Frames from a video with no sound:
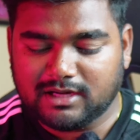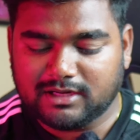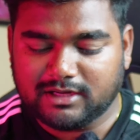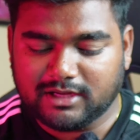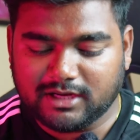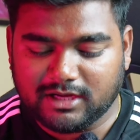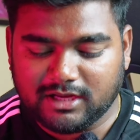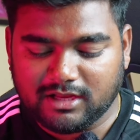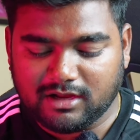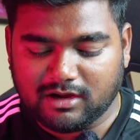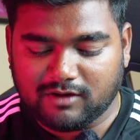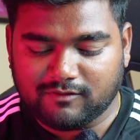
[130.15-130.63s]

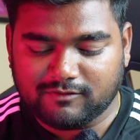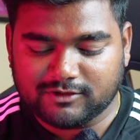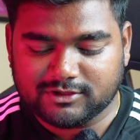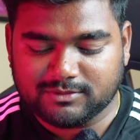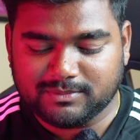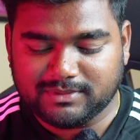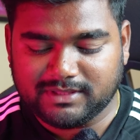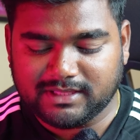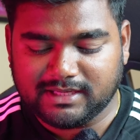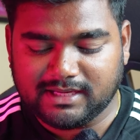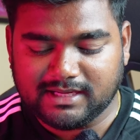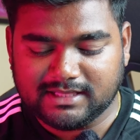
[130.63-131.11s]
డైలీ ఆఫర్స్
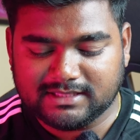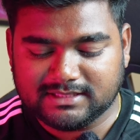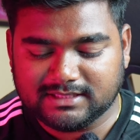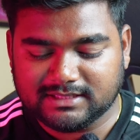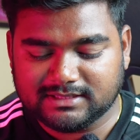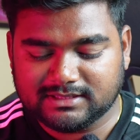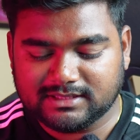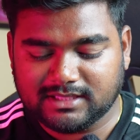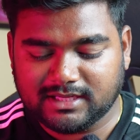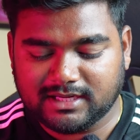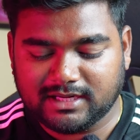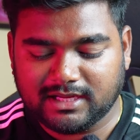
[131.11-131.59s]
మీద క్లిక్
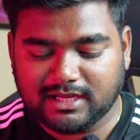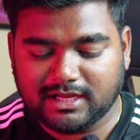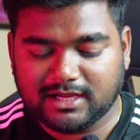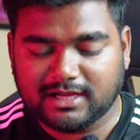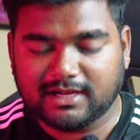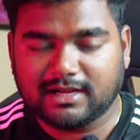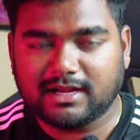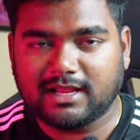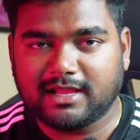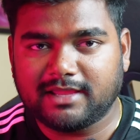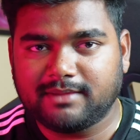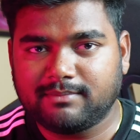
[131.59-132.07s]
చేస్తే ఇక్కడ
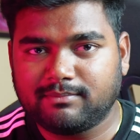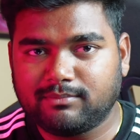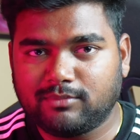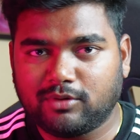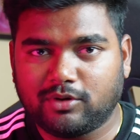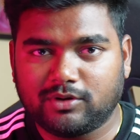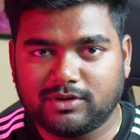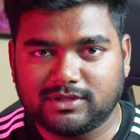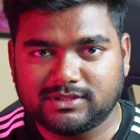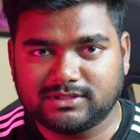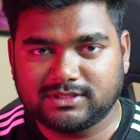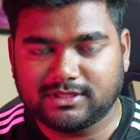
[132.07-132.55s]
క్లైమ్
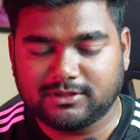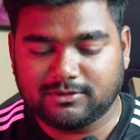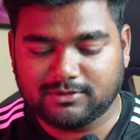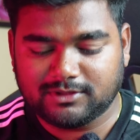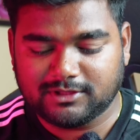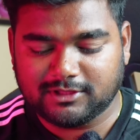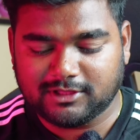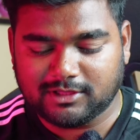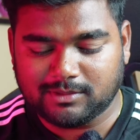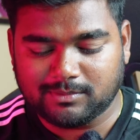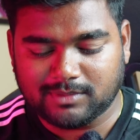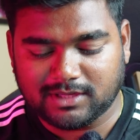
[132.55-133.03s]
బోనస్ అని
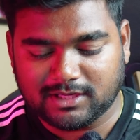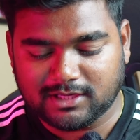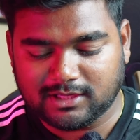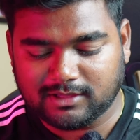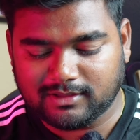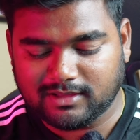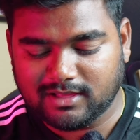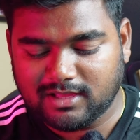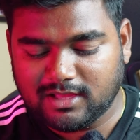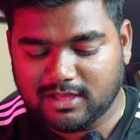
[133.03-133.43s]
ఉంటుంది అనమాట